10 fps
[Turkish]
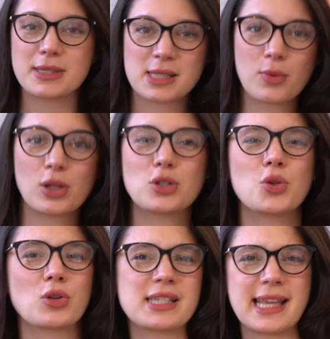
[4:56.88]
bizi böyle
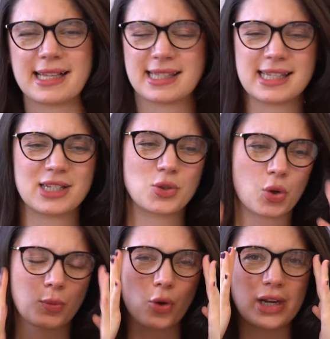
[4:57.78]
çok seksi,
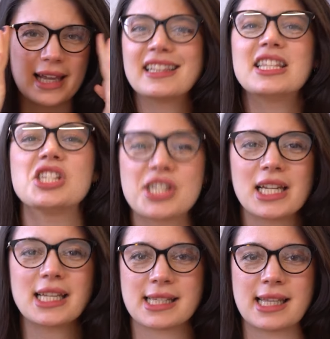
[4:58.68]
çok böyle
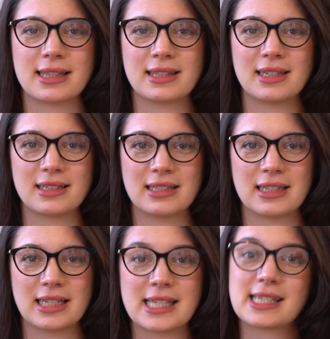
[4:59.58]
dişil
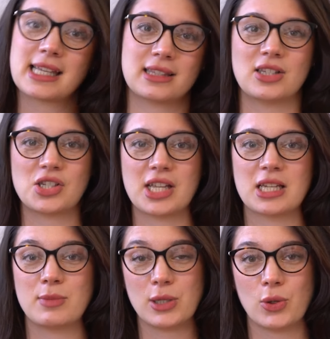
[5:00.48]
hissettirdiğini,
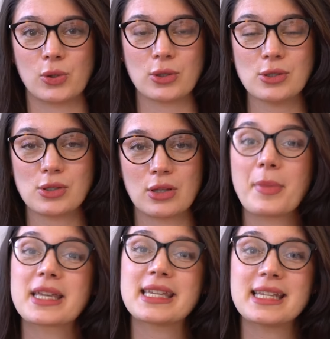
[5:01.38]
hissettireceğini biliyoruz.
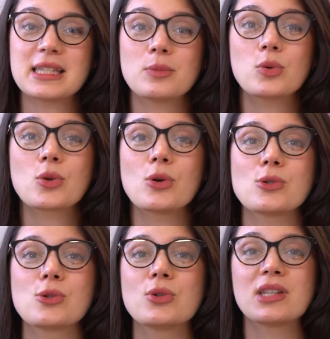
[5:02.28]
Ama yine de bu
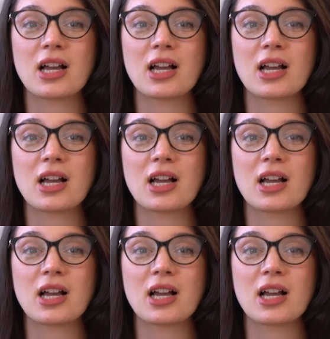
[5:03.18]
gözlüğü